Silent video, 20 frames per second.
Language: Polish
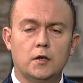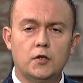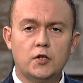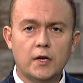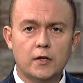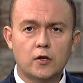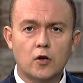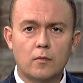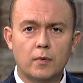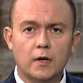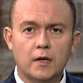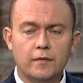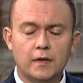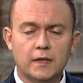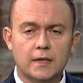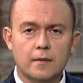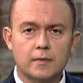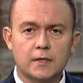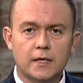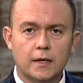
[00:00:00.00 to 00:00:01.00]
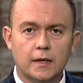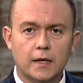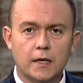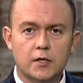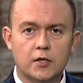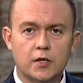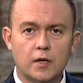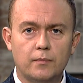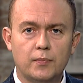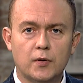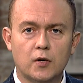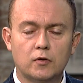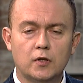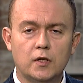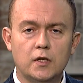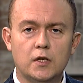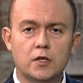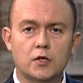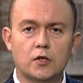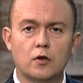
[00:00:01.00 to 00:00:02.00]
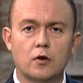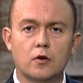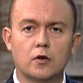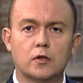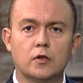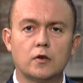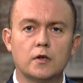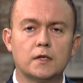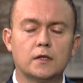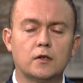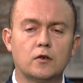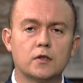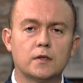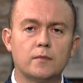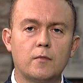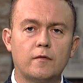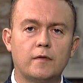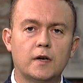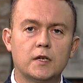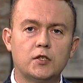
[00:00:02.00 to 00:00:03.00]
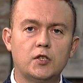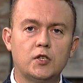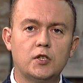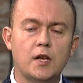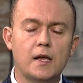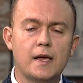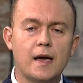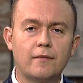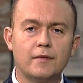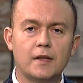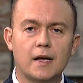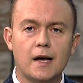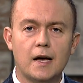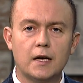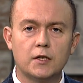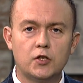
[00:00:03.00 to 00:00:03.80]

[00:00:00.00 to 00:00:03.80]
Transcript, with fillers: Dzień dobry, witam serdecznie. Piotr Nisztor, to jest rozmowa ściśle jawna,